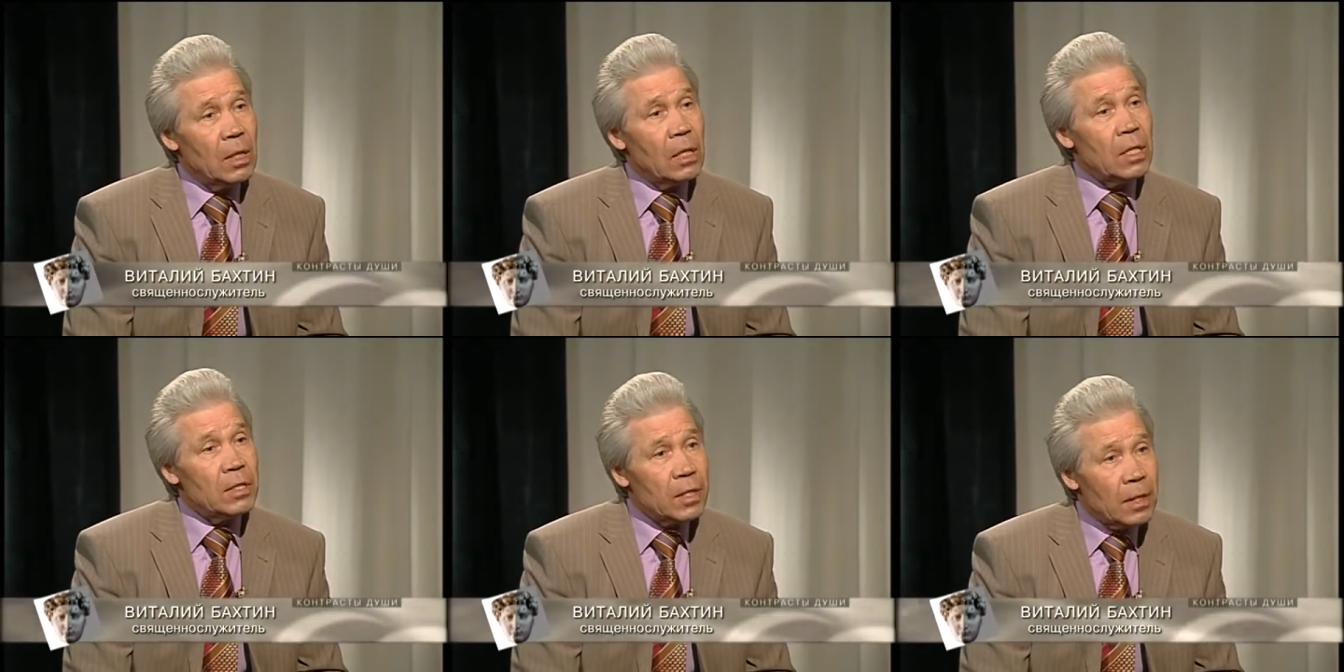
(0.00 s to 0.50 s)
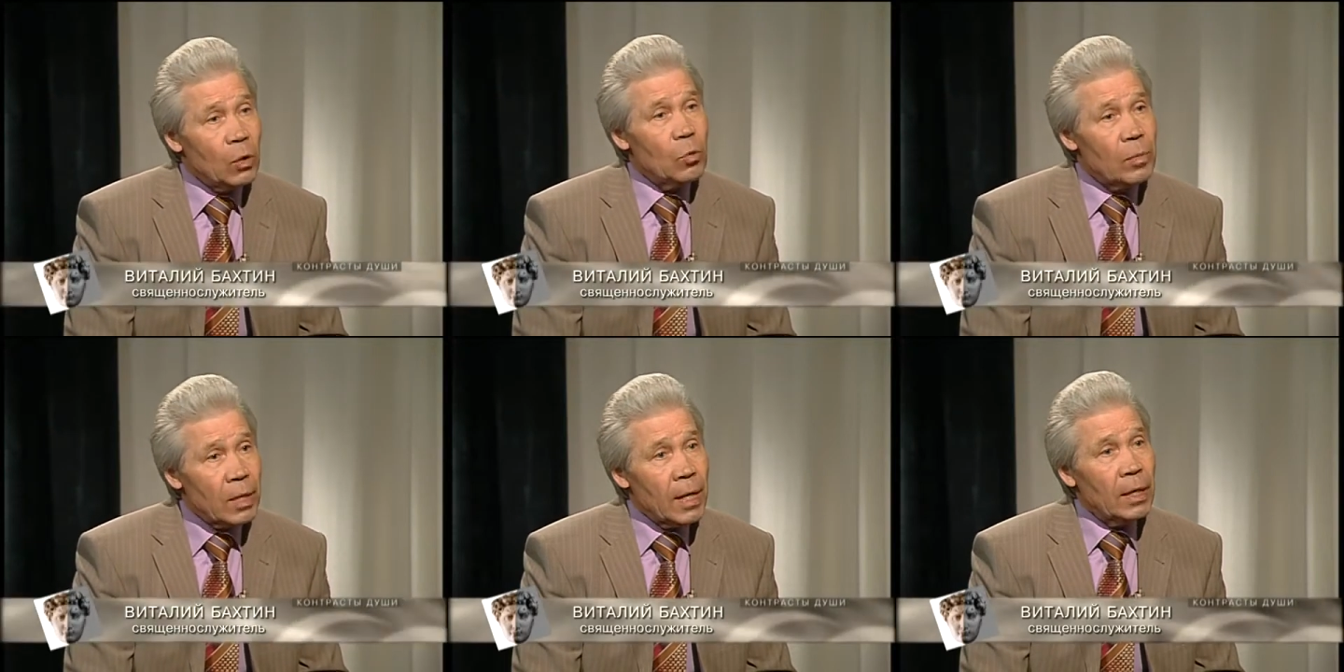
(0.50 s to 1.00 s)
И за них
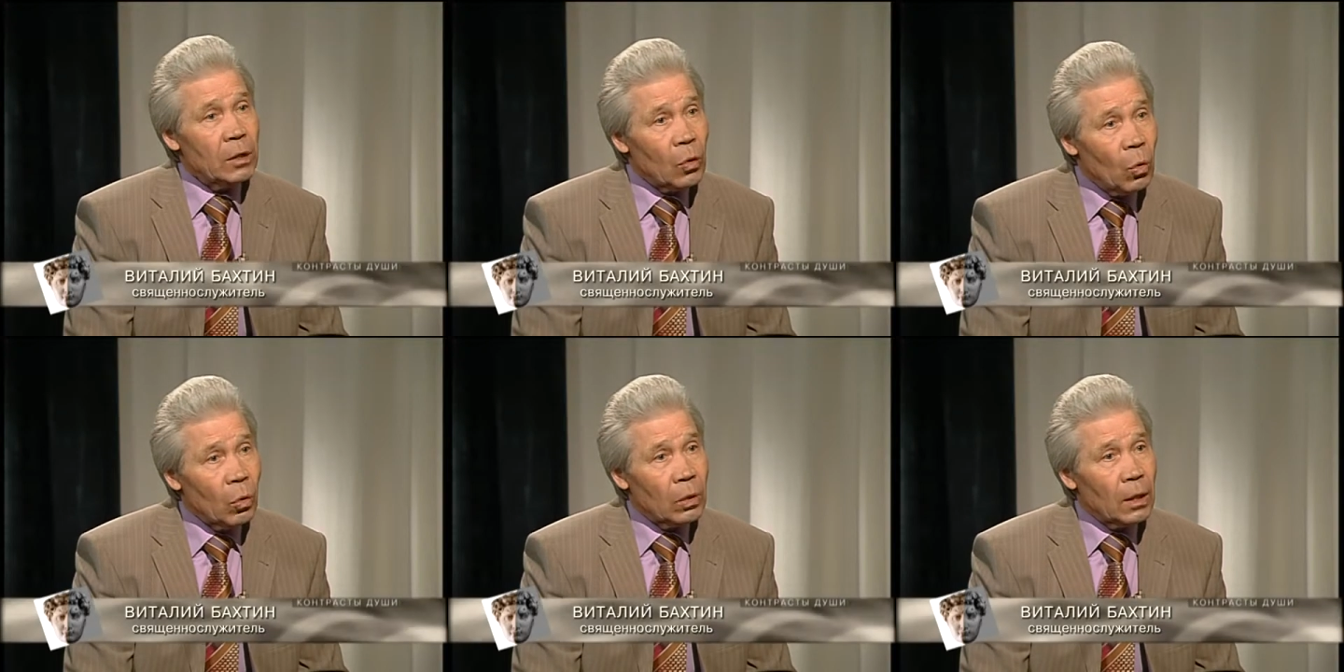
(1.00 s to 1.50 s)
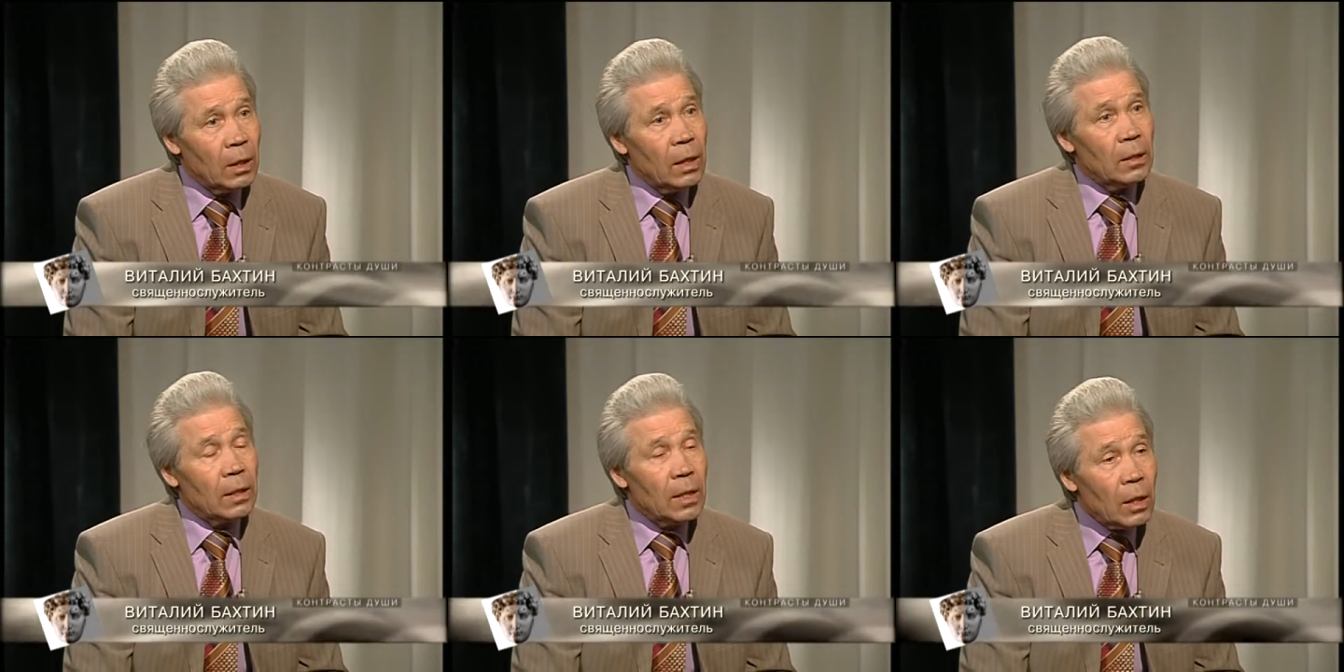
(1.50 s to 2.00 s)
умирает Он
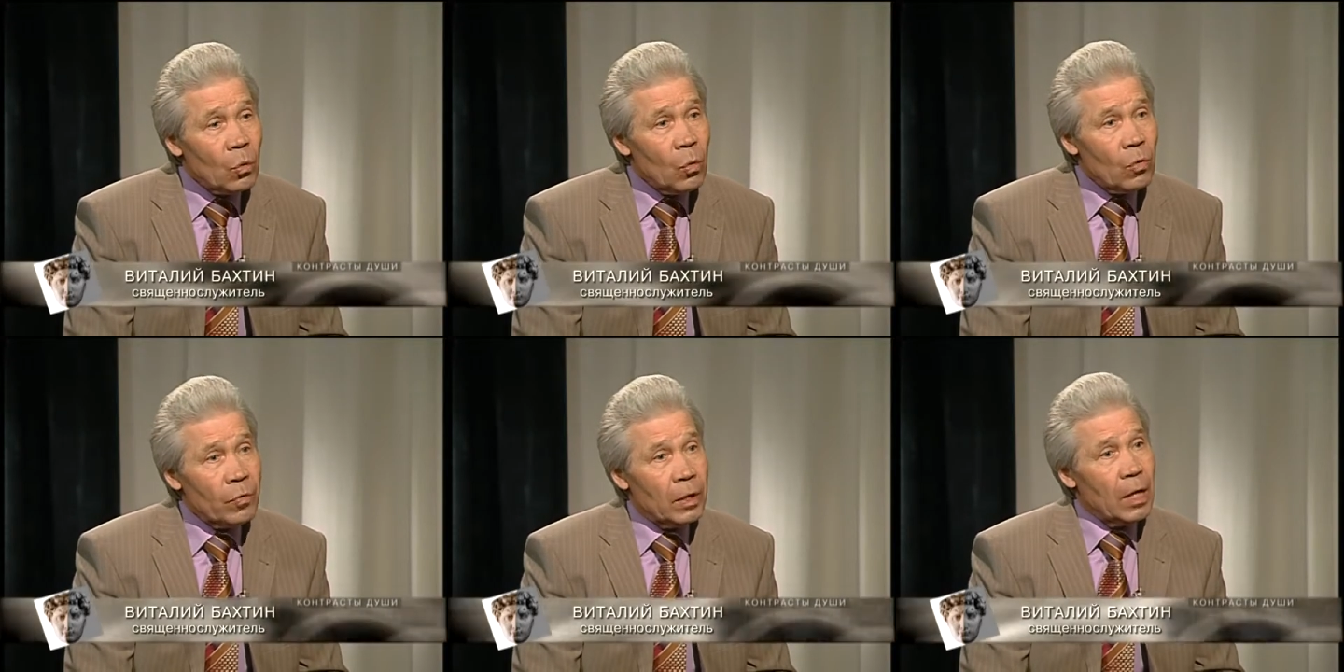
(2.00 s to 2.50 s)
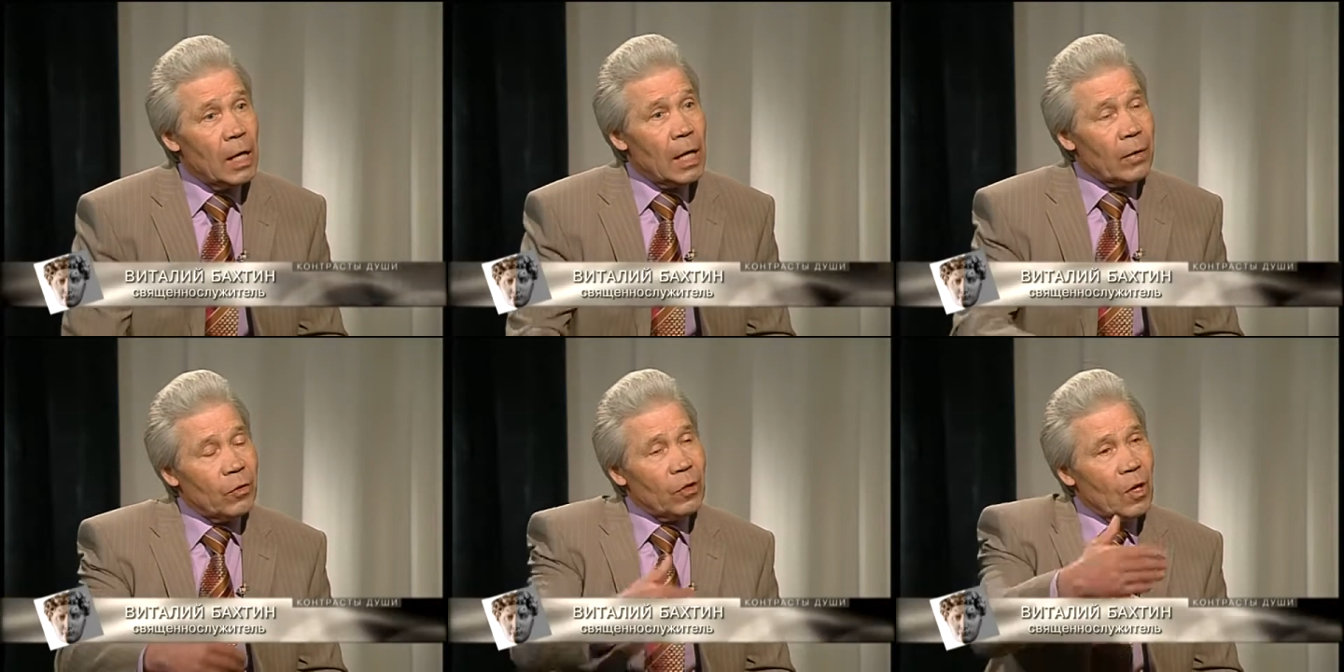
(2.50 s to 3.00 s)
на Голгофе.
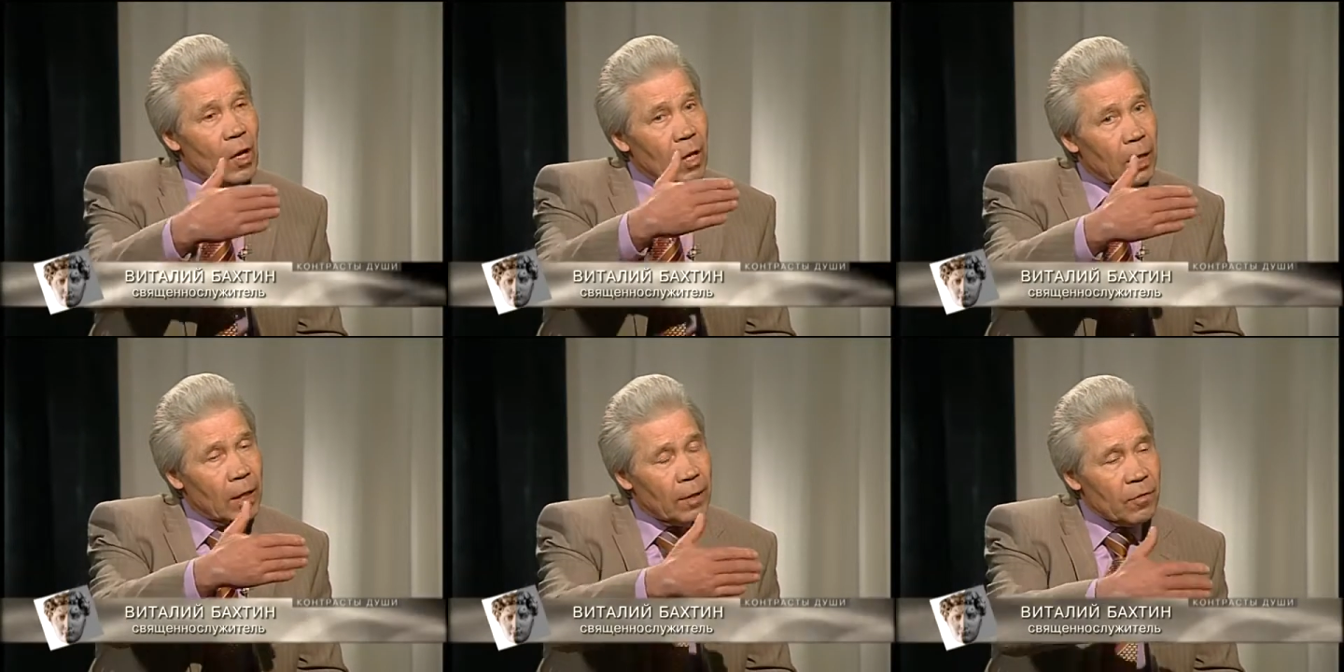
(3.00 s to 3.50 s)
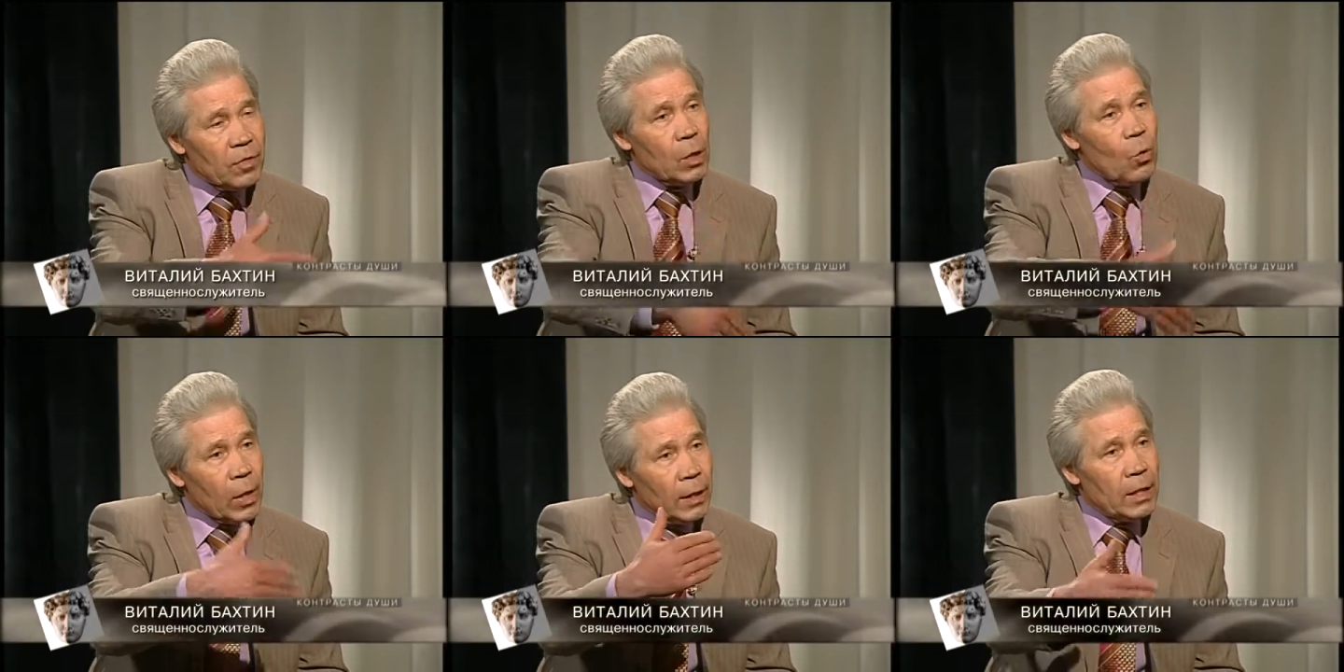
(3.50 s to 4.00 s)
И вот а, в
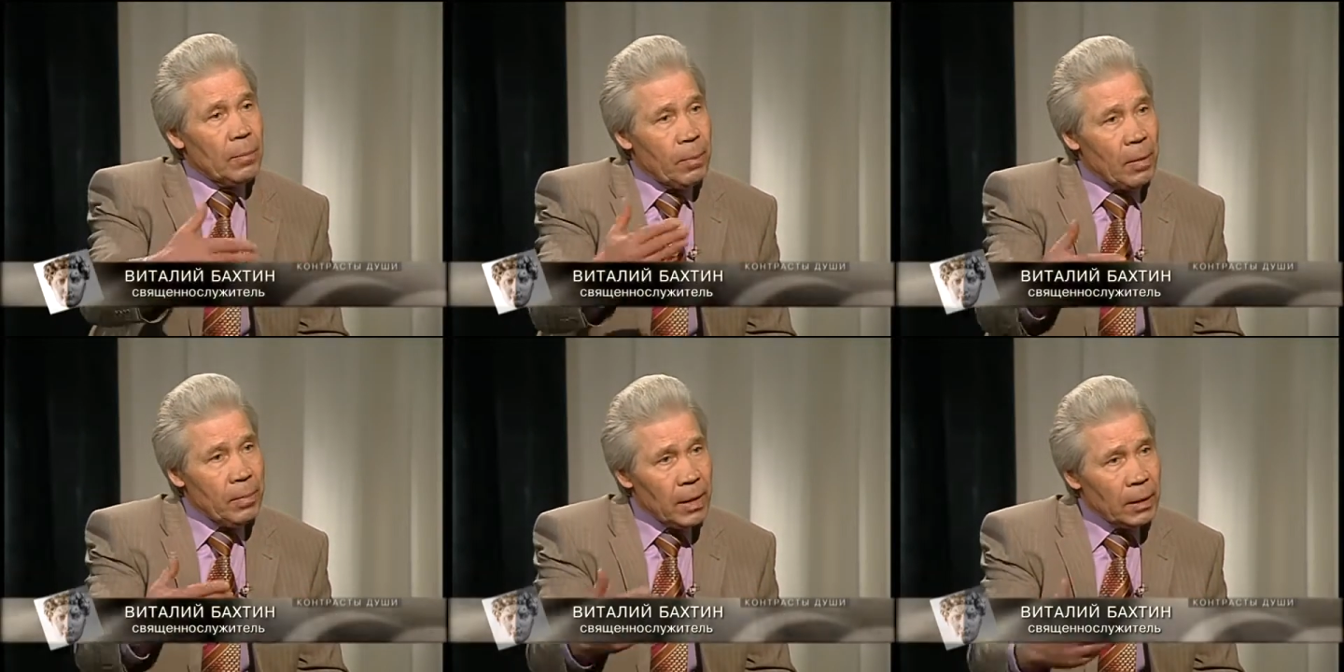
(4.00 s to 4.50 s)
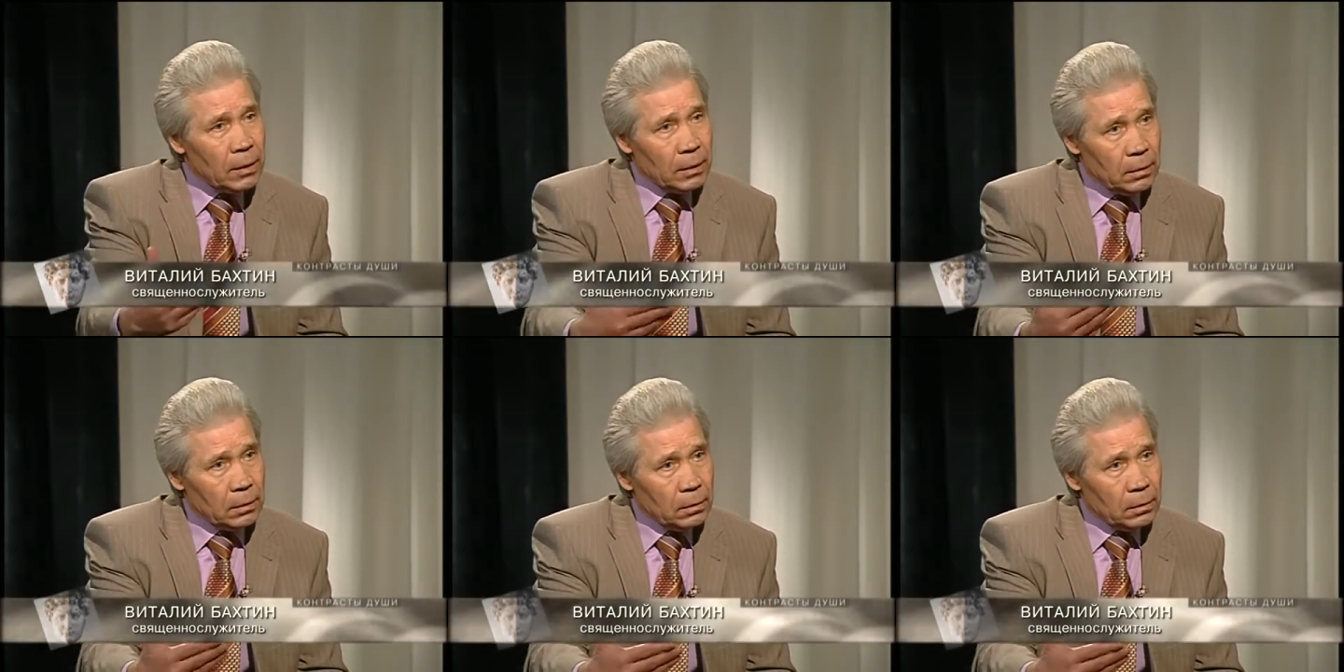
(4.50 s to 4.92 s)
залог этой победы,